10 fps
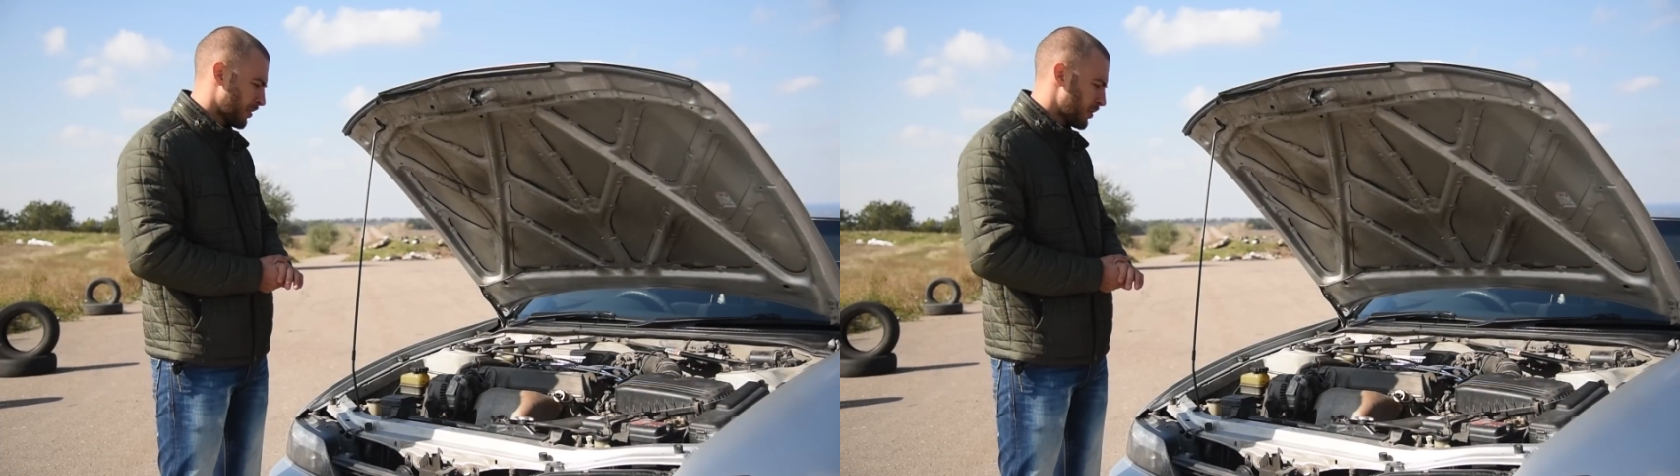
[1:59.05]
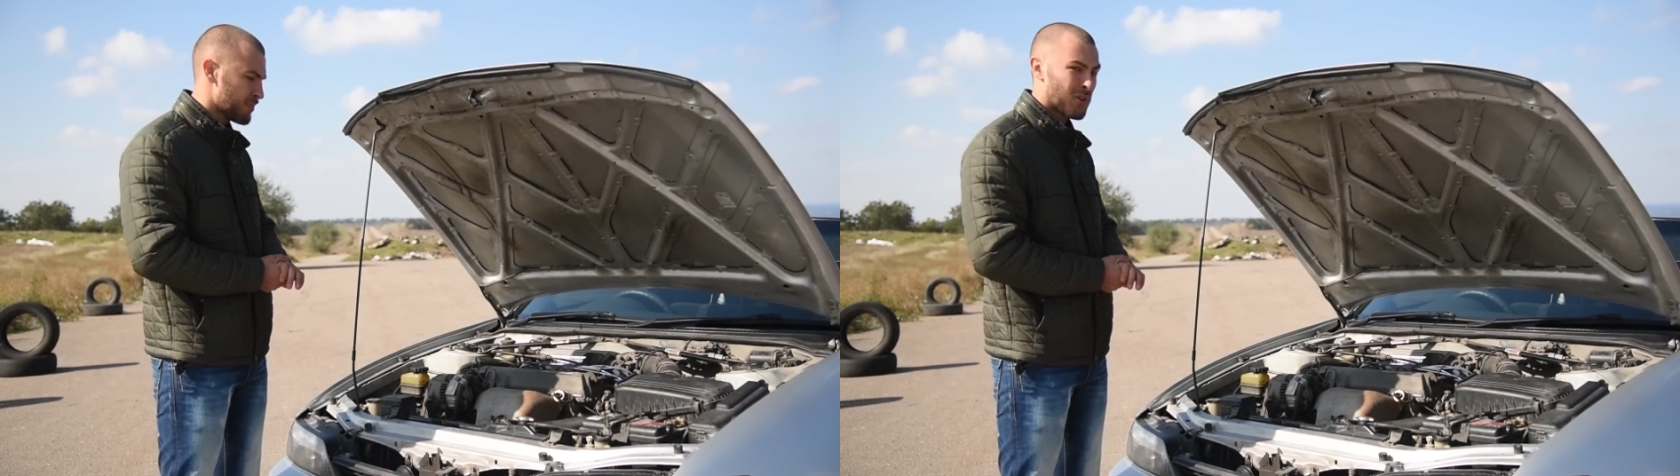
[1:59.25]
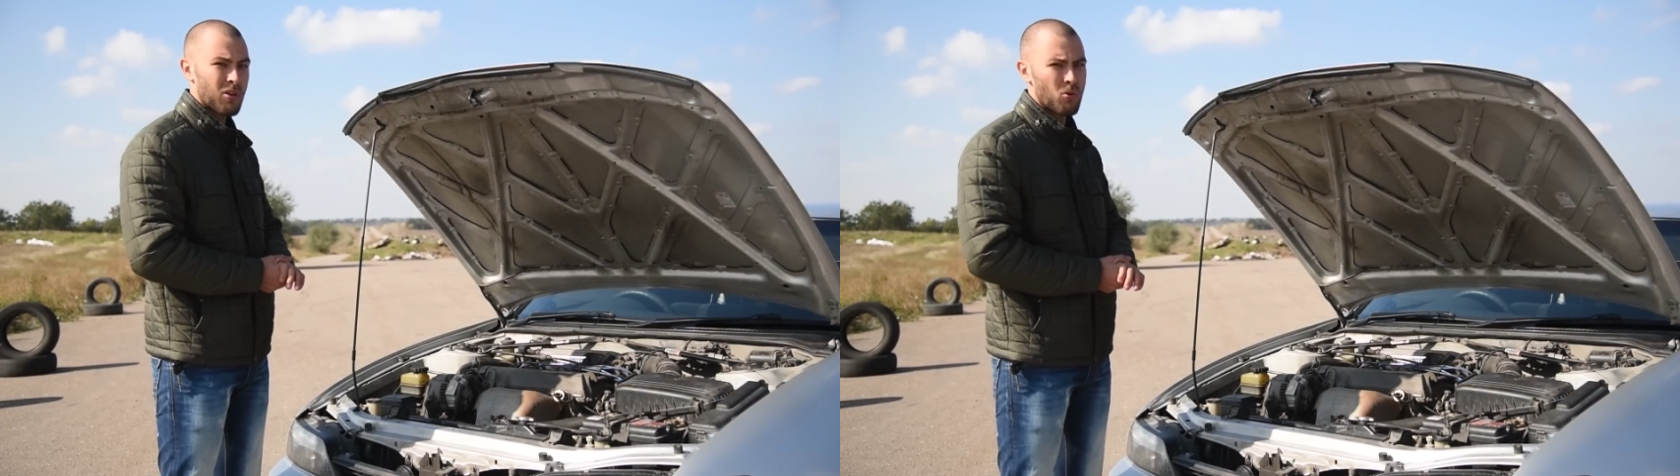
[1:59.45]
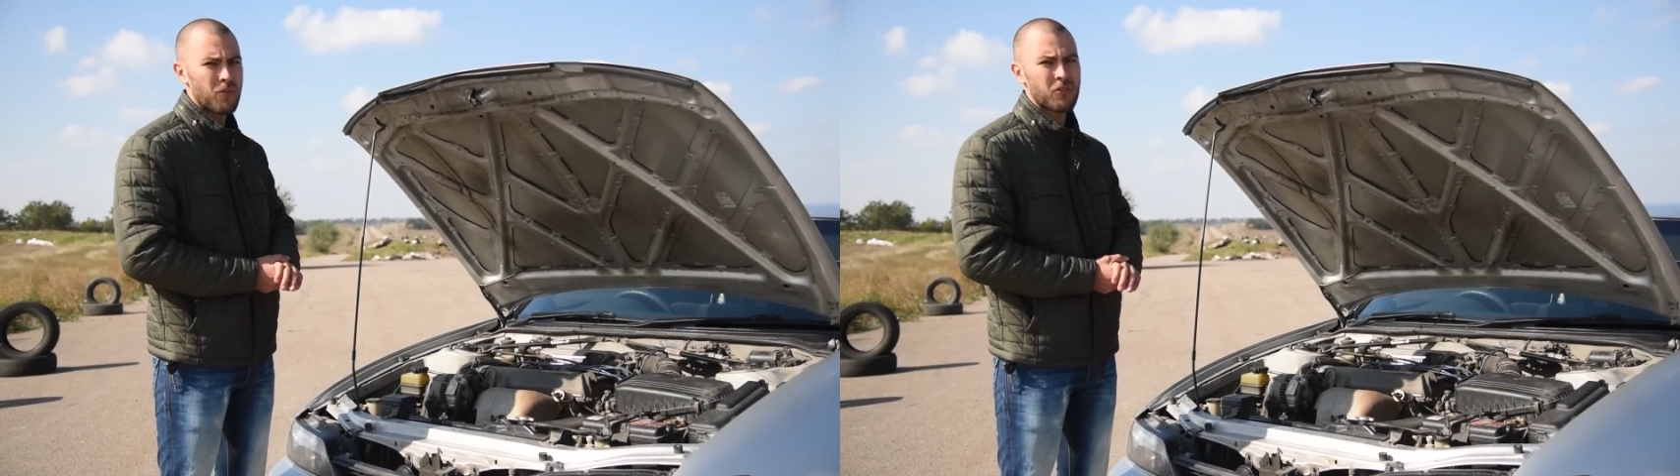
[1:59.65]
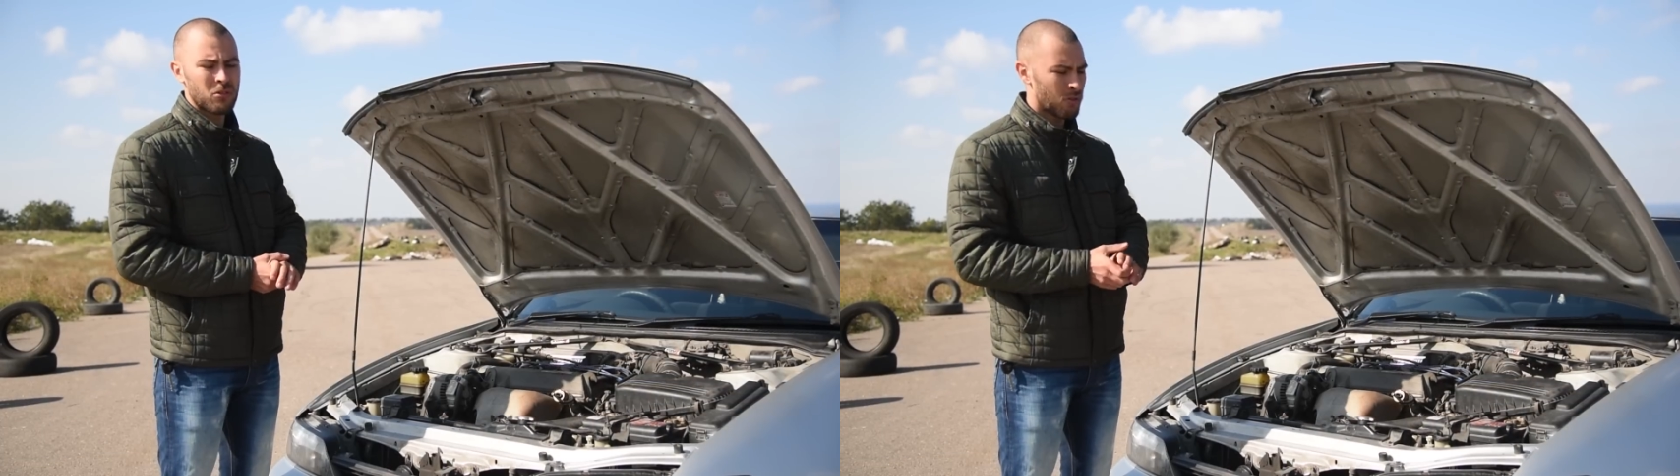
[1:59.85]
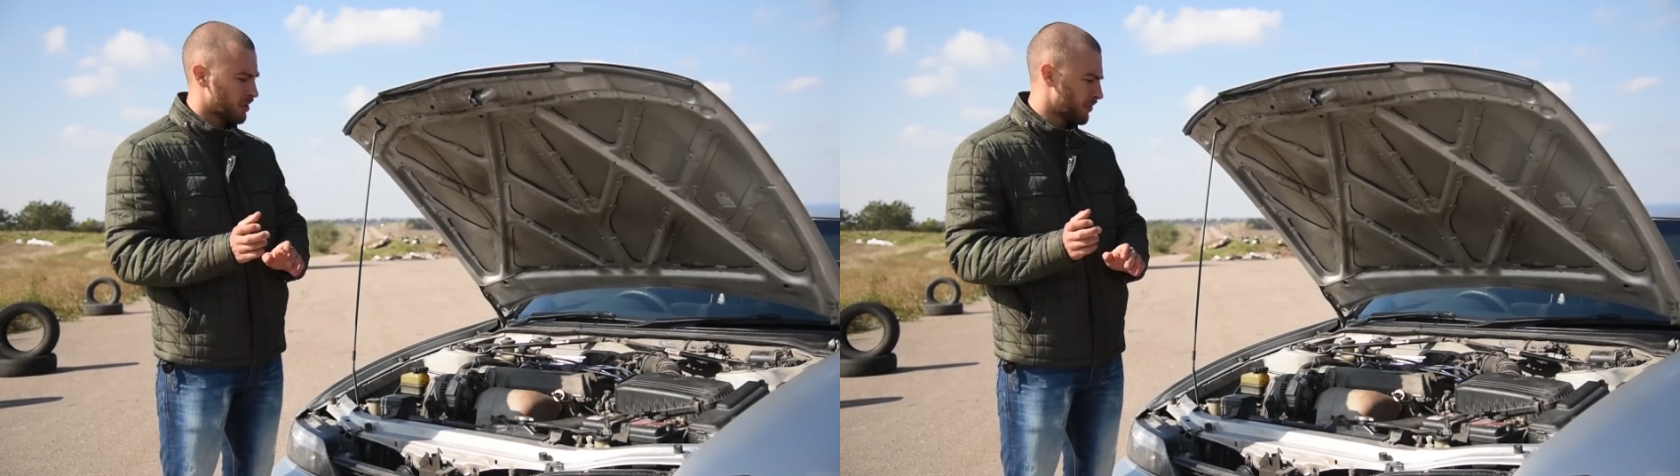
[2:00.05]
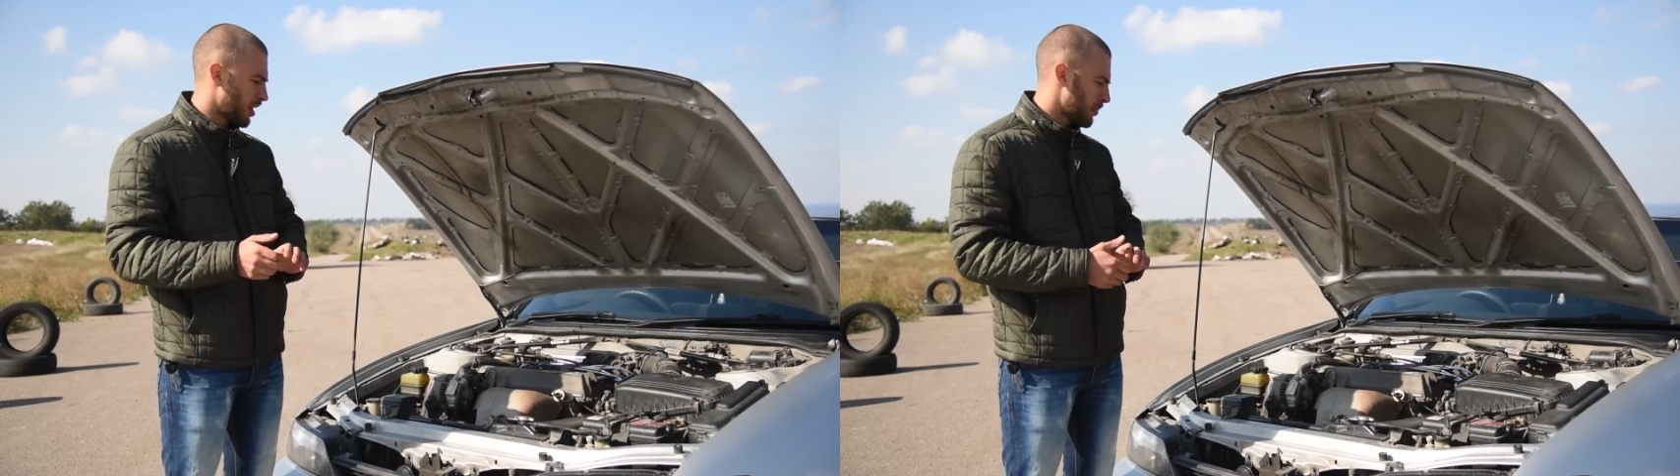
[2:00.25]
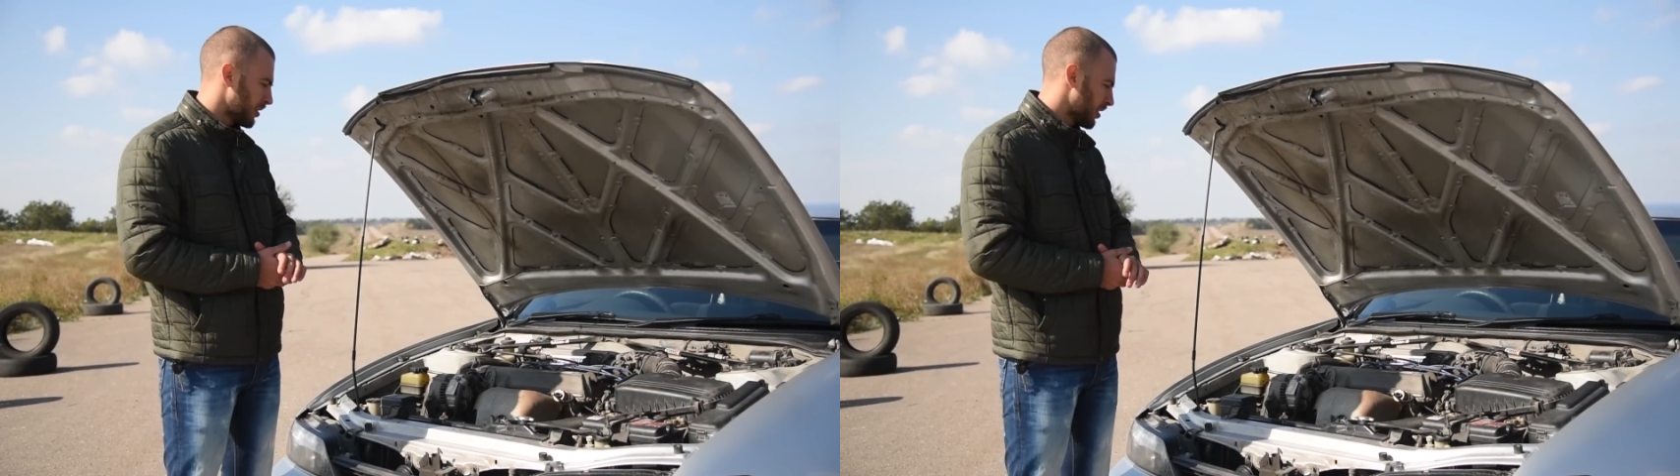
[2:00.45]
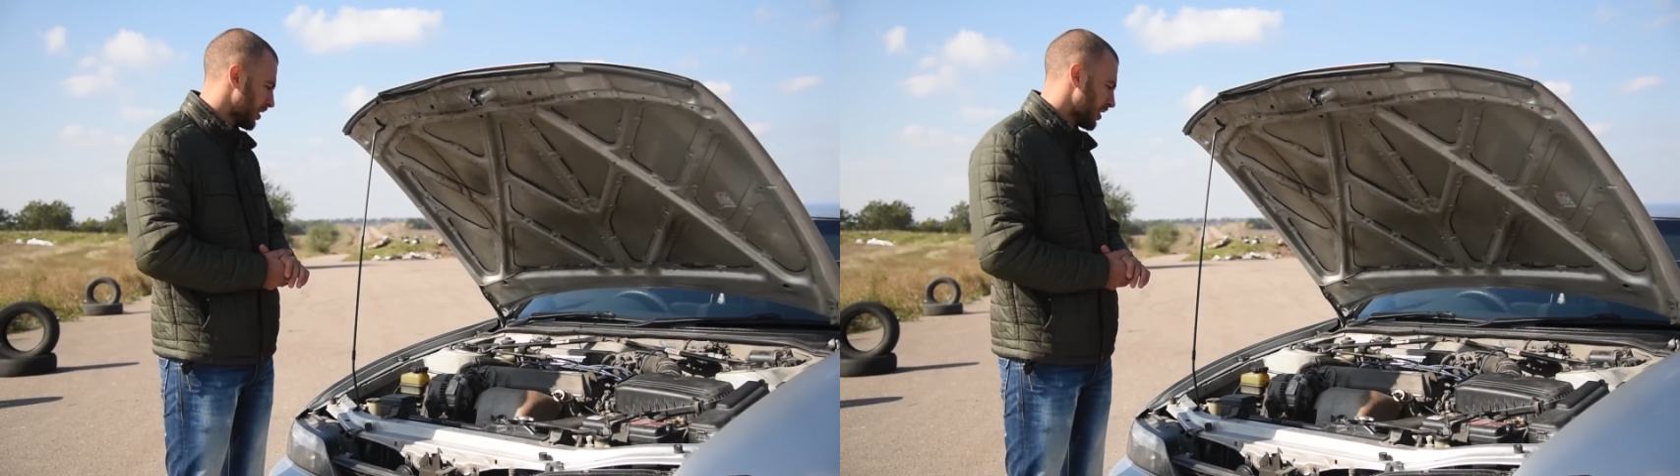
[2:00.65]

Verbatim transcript: Без блокировки, но это временно.